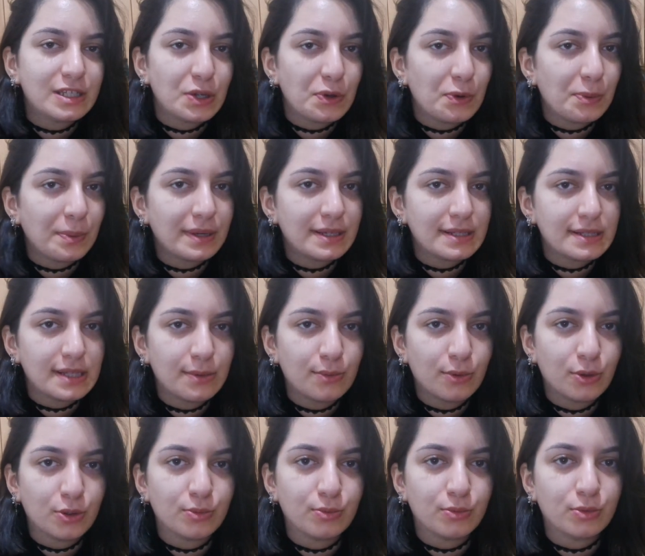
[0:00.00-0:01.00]
çevirmek
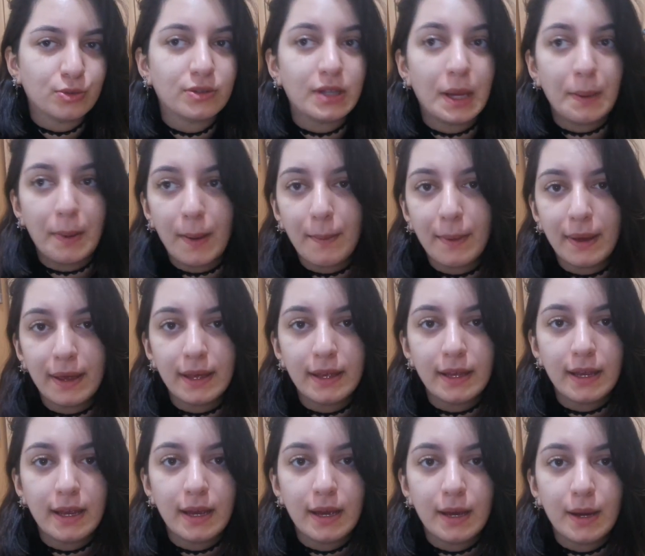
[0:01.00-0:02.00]
istemiyordum bunu. Tamamen
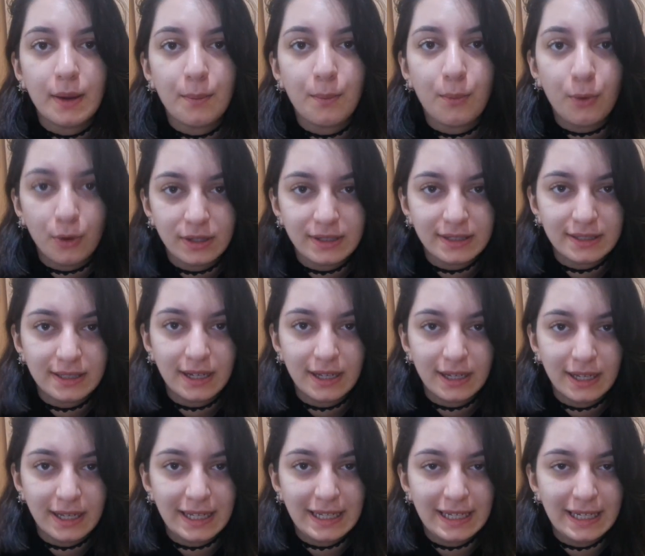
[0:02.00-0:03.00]
politika
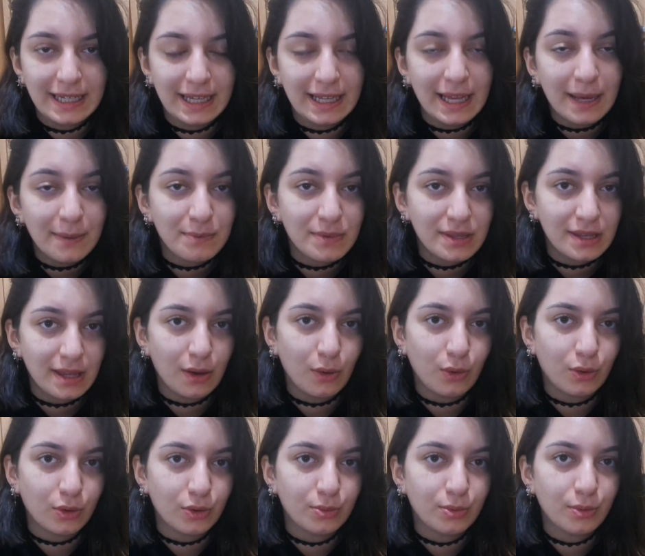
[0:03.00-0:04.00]
ile ilgilenen bir şey
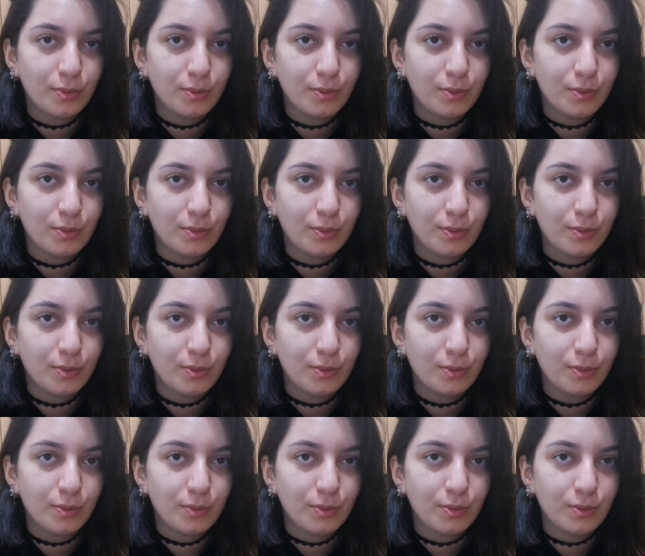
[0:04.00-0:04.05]
oldu.